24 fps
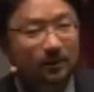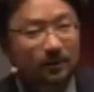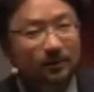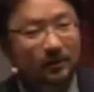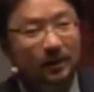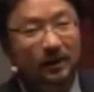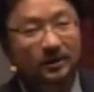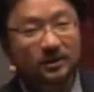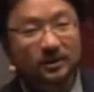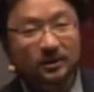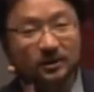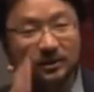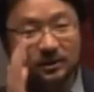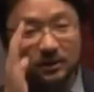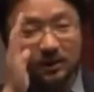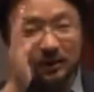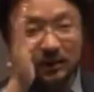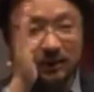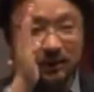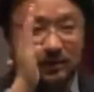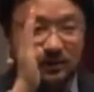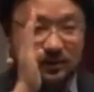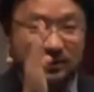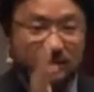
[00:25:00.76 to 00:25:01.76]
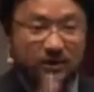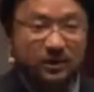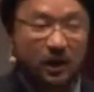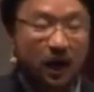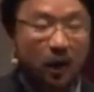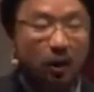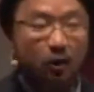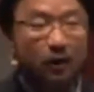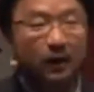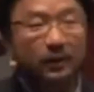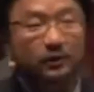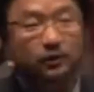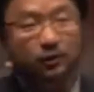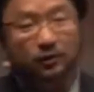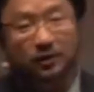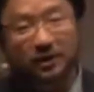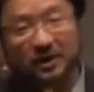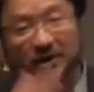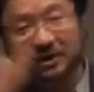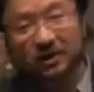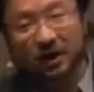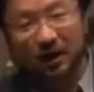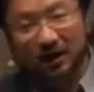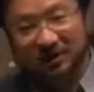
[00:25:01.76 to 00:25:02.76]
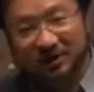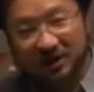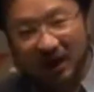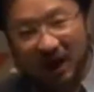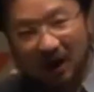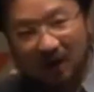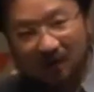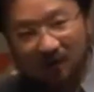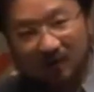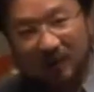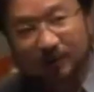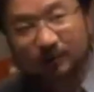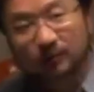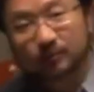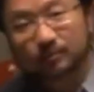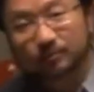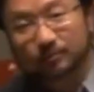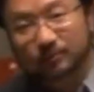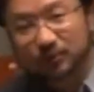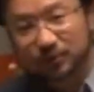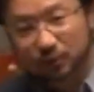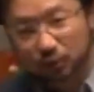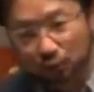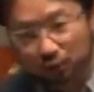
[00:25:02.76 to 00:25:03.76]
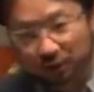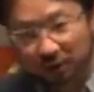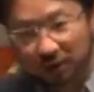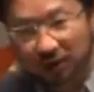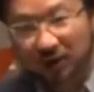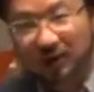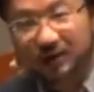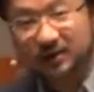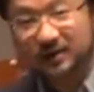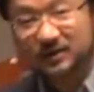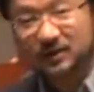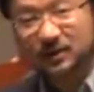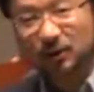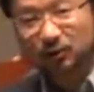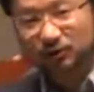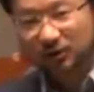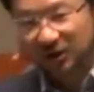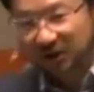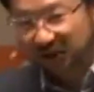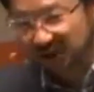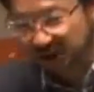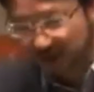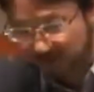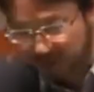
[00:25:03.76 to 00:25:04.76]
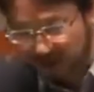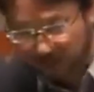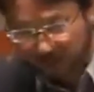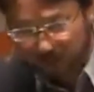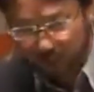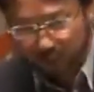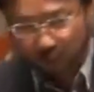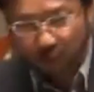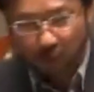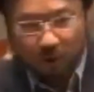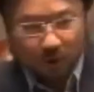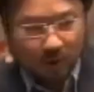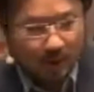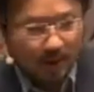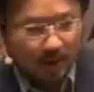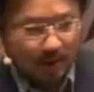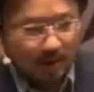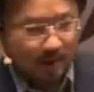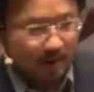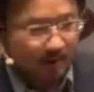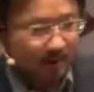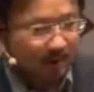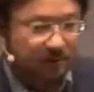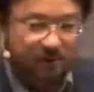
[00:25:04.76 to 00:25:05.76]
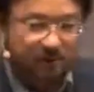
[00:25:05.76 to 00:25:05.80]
但是这个思想后来就影响了加尔文、路德，一直到今天很多。但